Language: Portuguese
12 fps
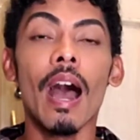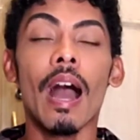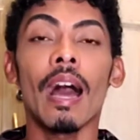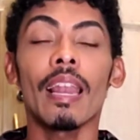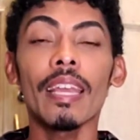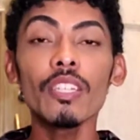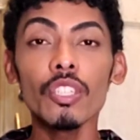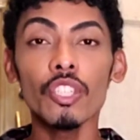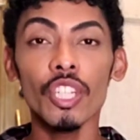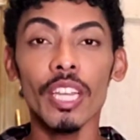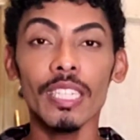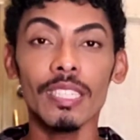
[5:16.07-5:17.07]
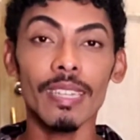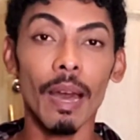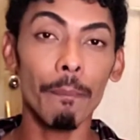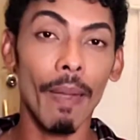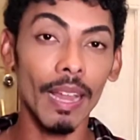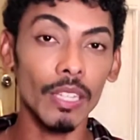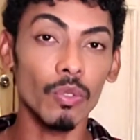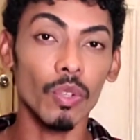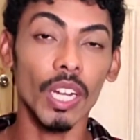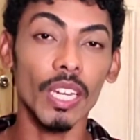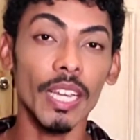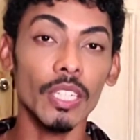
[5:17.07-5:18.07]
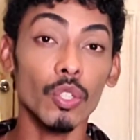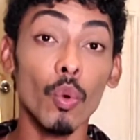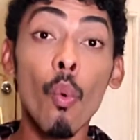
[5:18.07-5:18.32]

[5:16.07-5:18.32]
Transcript: Além de higienizar a pele do cliente,